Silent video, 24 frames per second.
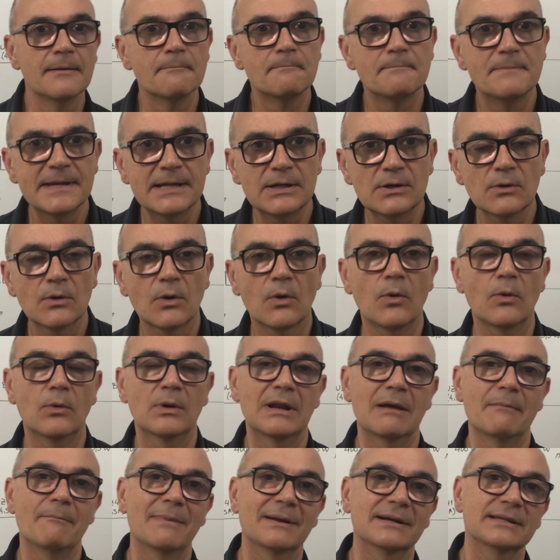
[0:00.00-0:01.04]
pero con
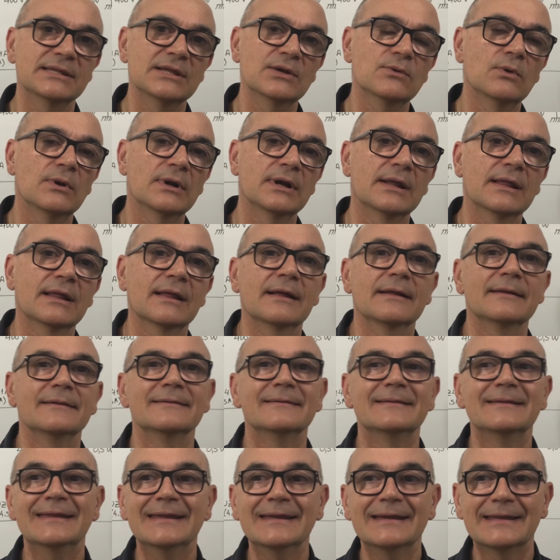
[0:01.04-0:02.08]
la particularidad
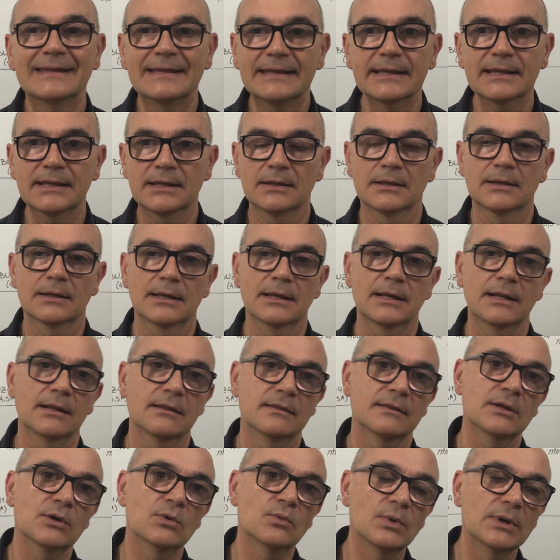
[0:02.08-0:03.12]
de que el
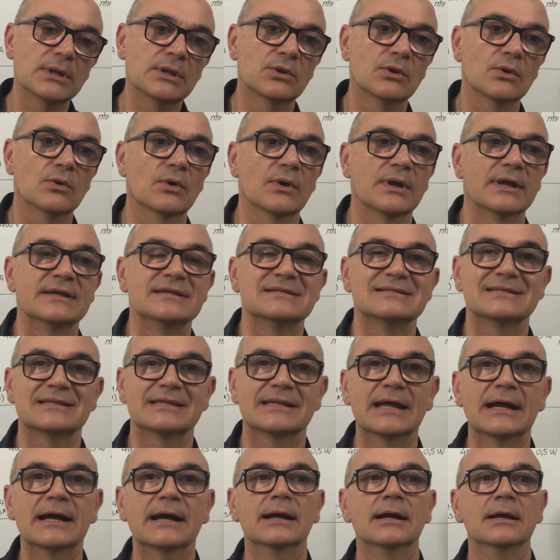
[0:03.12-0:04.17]
circuito
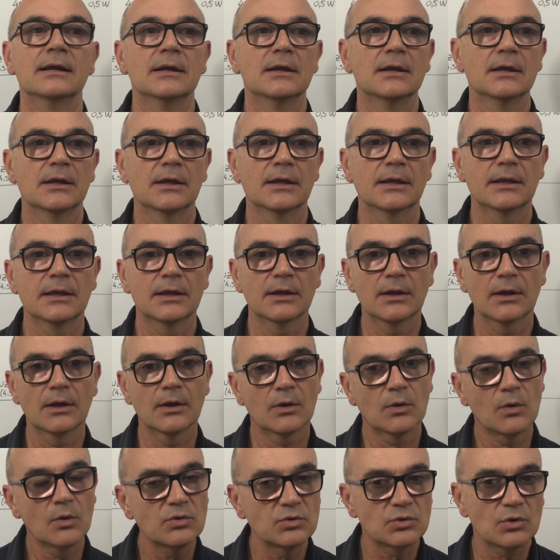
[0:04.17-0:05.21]
está eh,
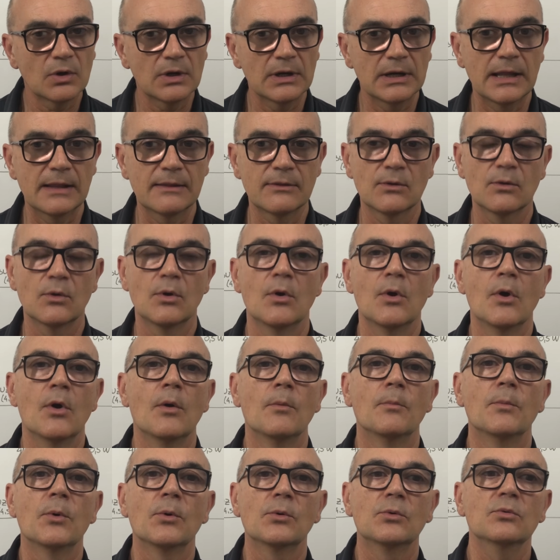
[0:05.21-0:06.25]
controlado
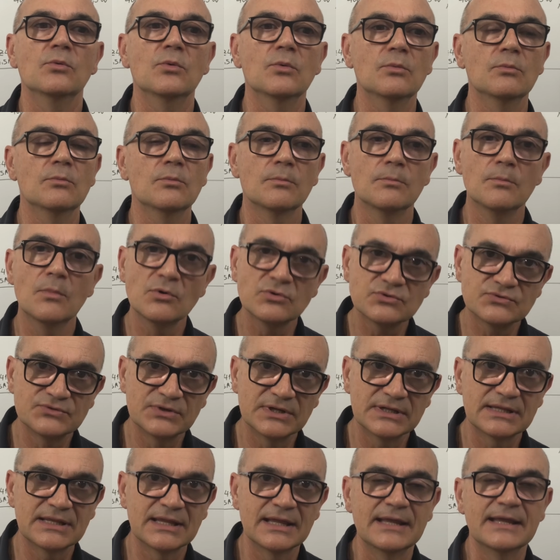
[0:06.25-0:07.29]
por un
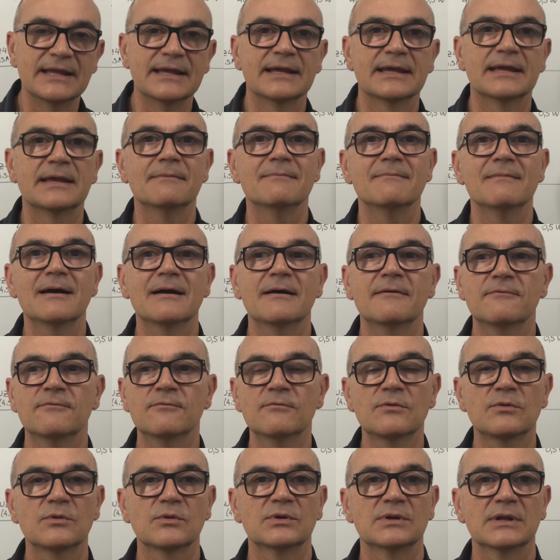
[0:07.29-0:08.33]
MOSFET que va a
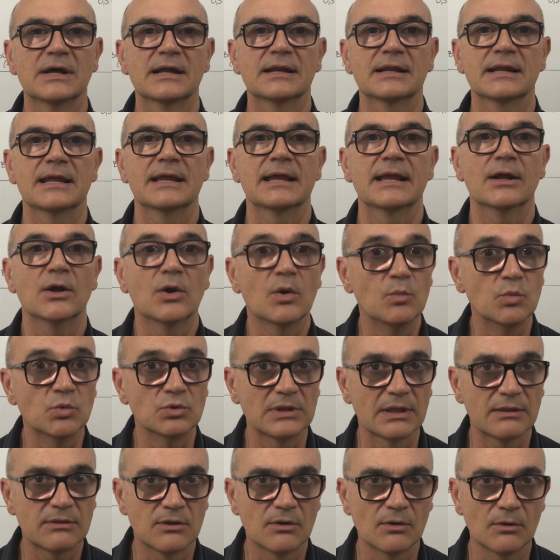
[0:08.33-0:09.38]
funcionar en
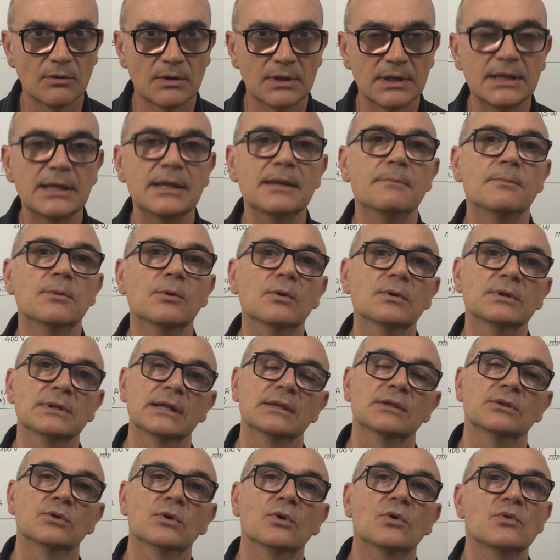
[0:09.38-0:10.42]
conmutación y por lo
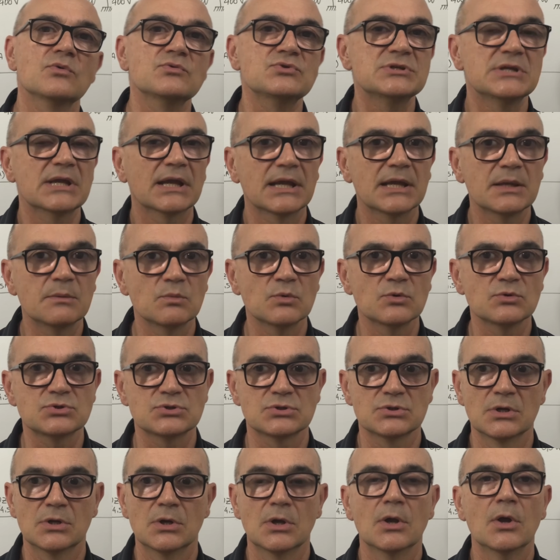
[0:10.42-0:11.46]
tanto
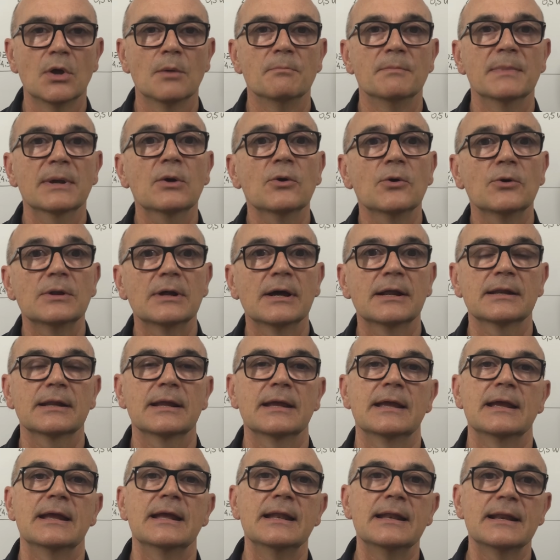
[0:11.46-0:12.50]
conseguimos mejorar
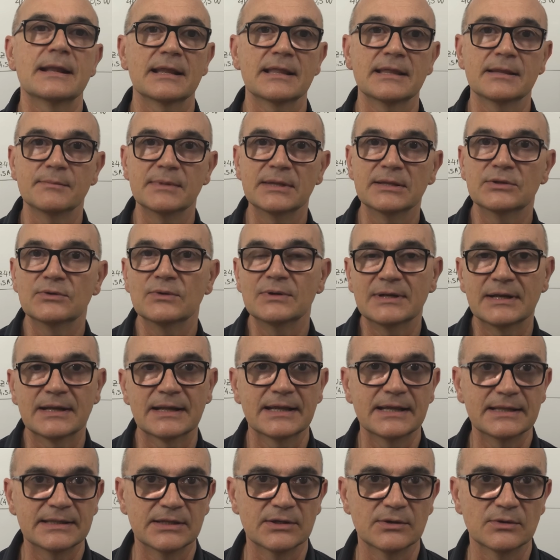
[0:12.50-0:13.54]
el rendimiento
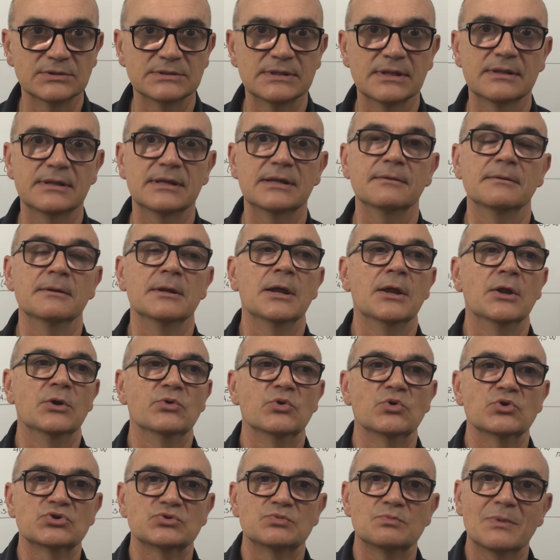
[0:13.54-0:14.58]
energético, es decir,
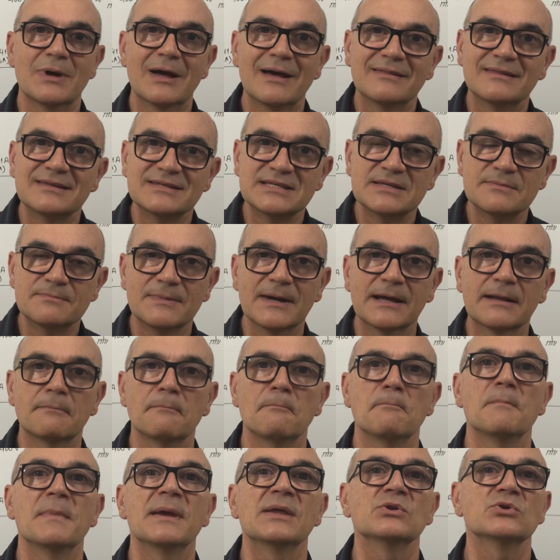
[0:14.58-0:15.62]
nos va a disipar
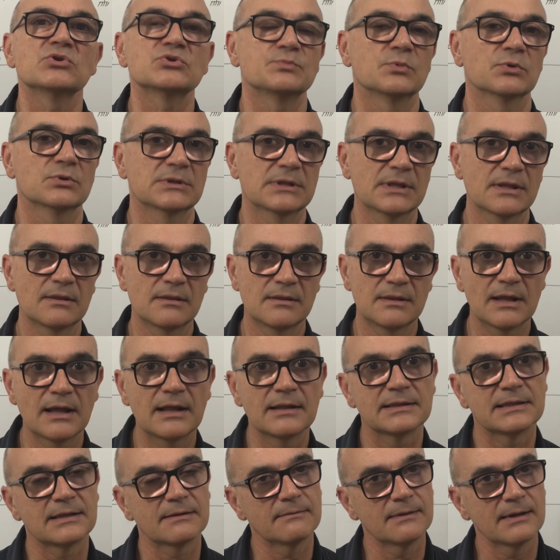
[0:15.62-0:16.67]
menos potencia
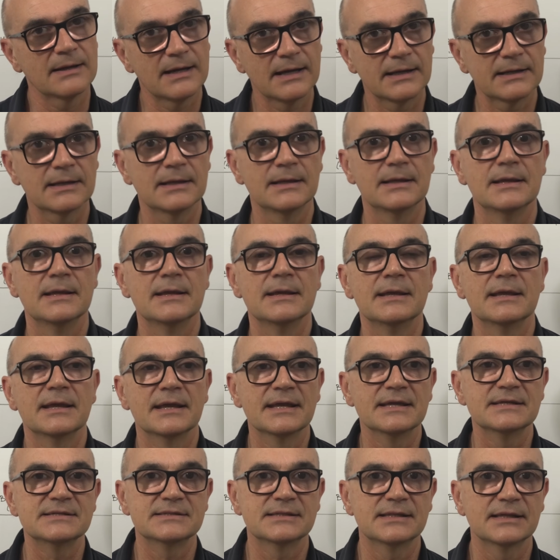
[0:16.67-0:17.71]
al trabajar
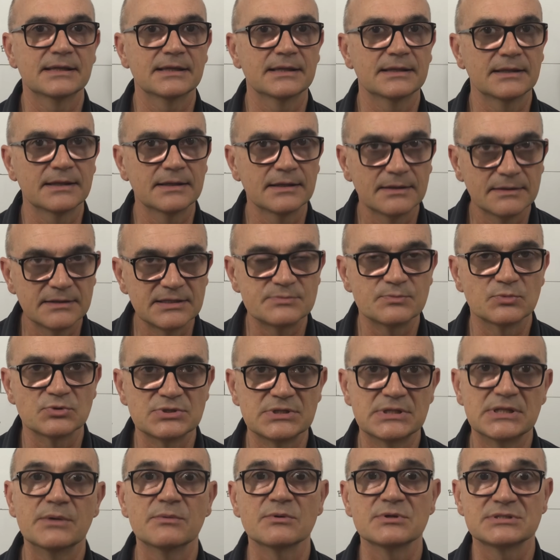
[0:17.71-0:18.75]
este
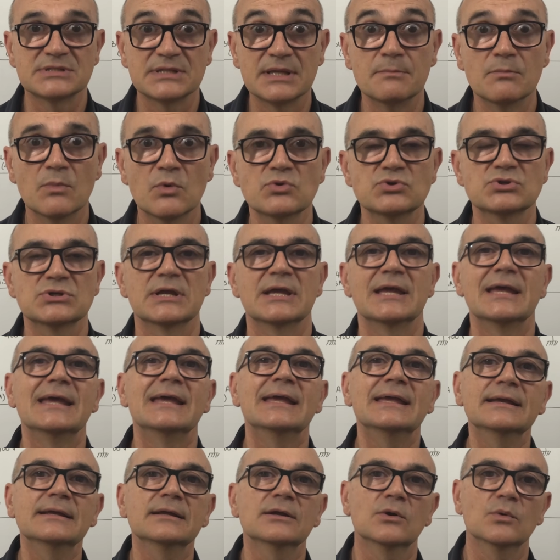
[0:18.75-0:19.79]
dispositivo, este MOS,
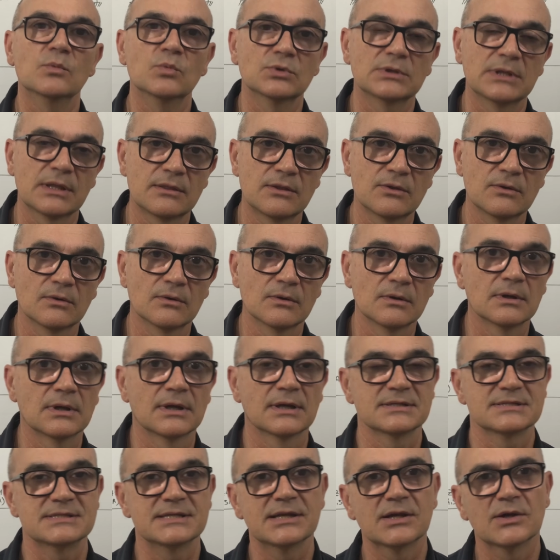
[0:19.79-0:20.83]
en conmutación.
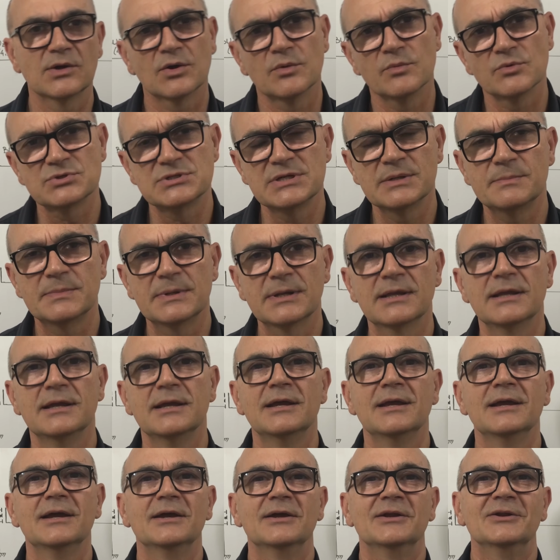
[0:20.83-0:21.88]
Así que, como siempre,
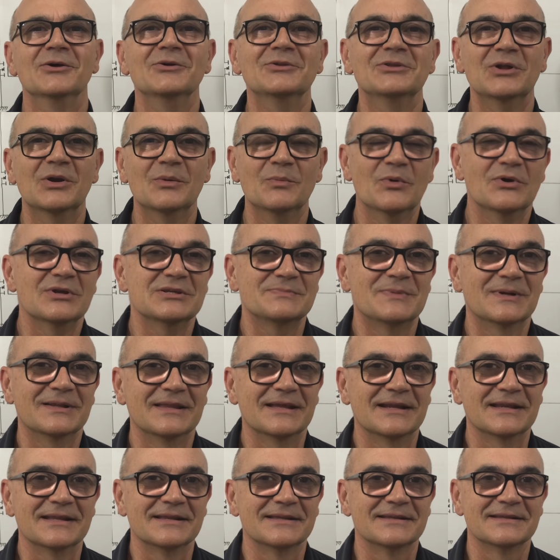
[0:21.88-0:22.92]
no te lo puedes
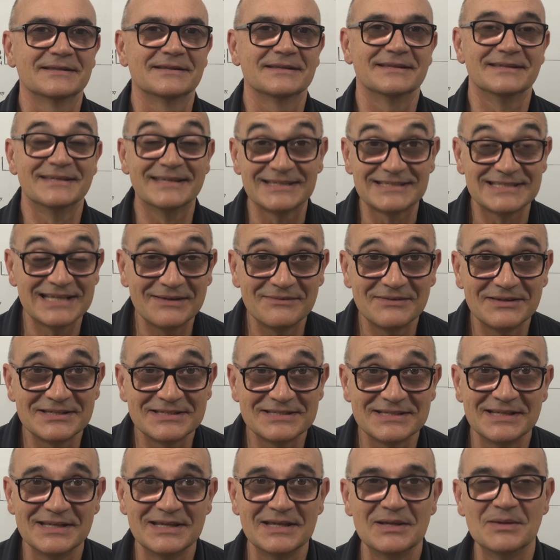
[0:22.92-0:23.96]
perder. Ya
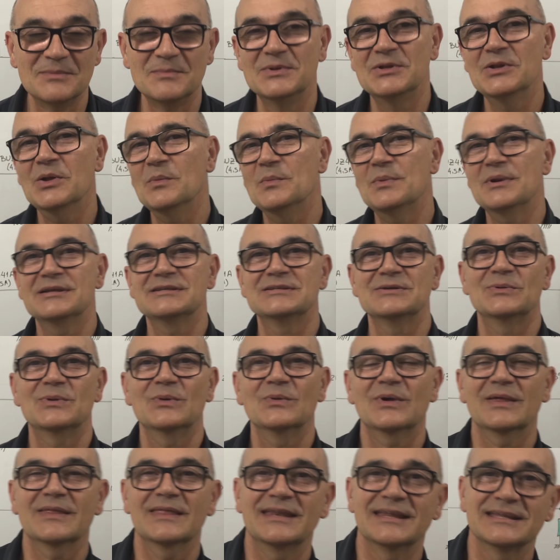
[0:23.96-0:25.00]
sabes, mi nombre es
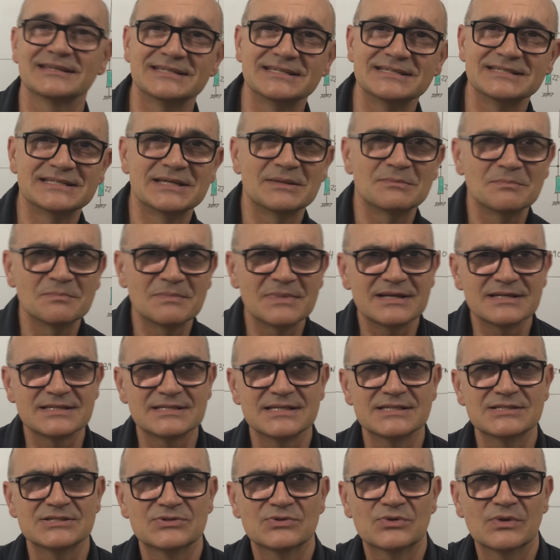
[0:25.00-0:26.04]
Aurelio Cadenas y sin más,
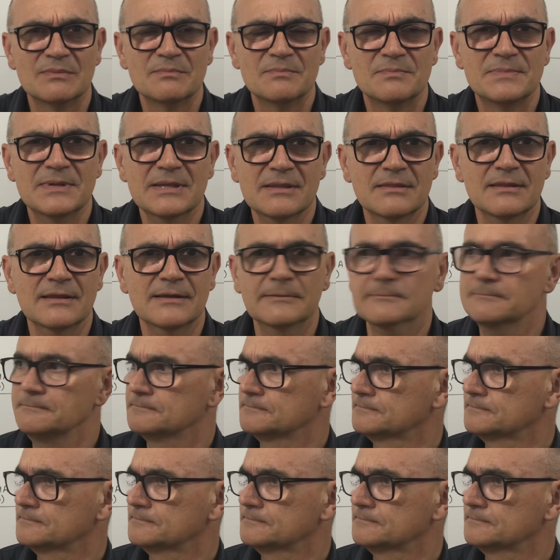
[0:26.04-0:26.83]
esto empieza.